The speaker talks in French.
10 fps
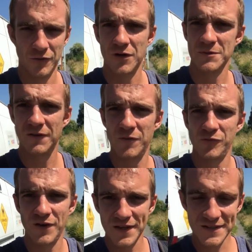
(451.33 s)
comme ça on va
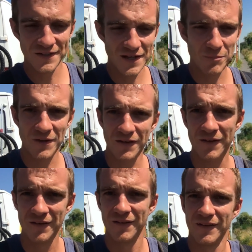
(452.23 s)
pouvoir y accéder à pied.
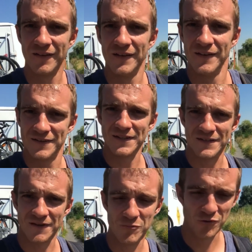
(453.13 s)
Ça
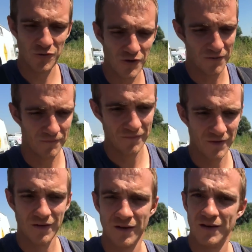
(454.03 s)
c'est vraiment cool.
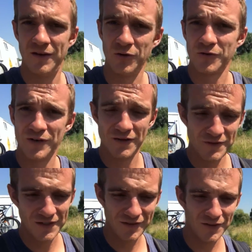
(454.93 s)
Et donc on va aller
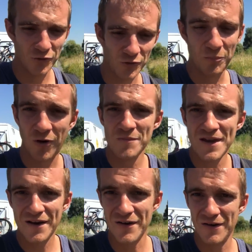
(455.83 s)
visiter notre
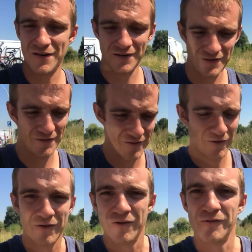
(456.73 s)
première euh,
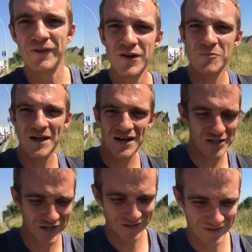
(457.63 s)
ville belge.